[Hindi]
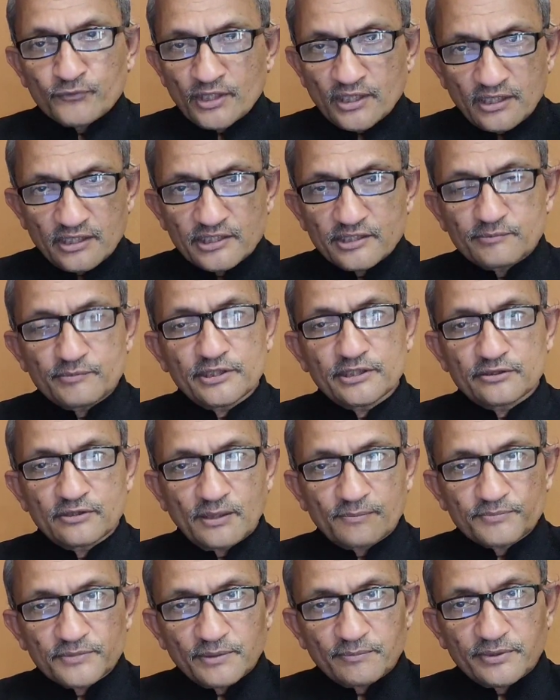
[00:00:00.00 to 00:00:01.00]
कहीं भी
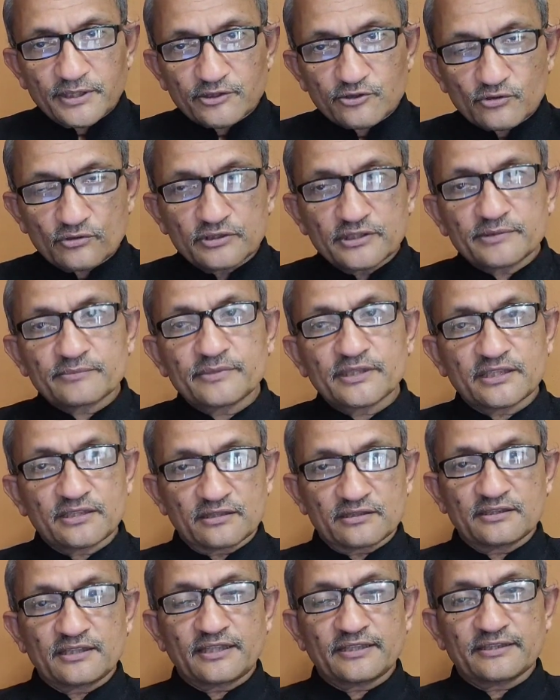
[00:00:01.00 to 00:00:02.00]
अपना पेट्रोलिंग भी
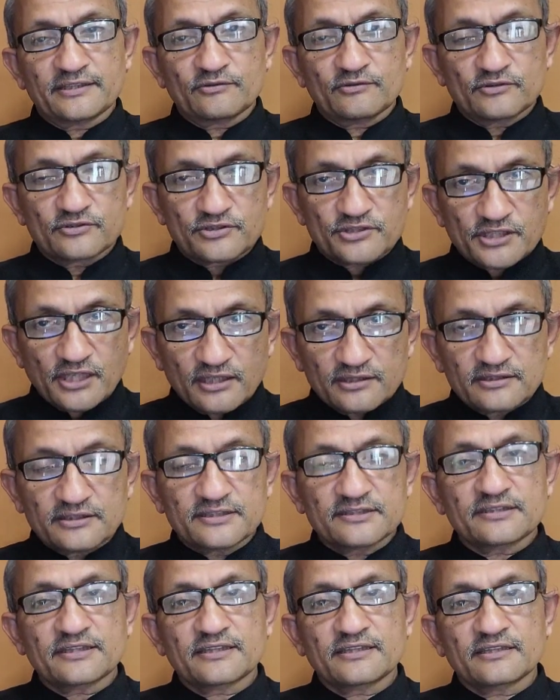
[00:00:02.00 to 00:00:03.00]
करना है
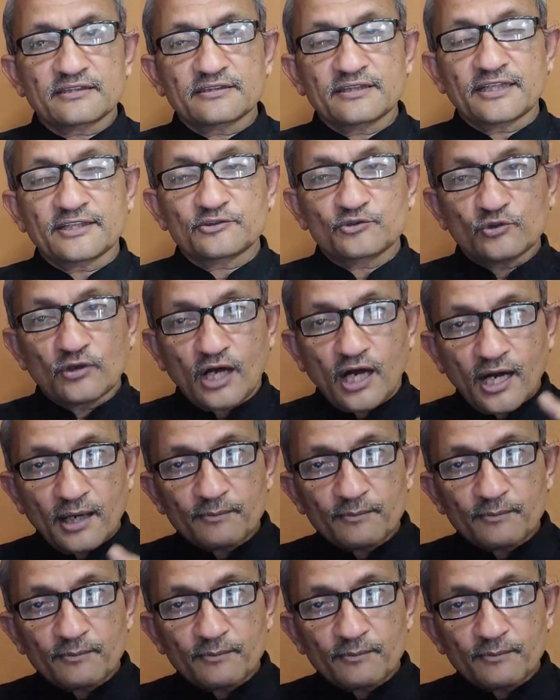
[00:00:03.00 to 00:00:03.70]
शांति से करना है तो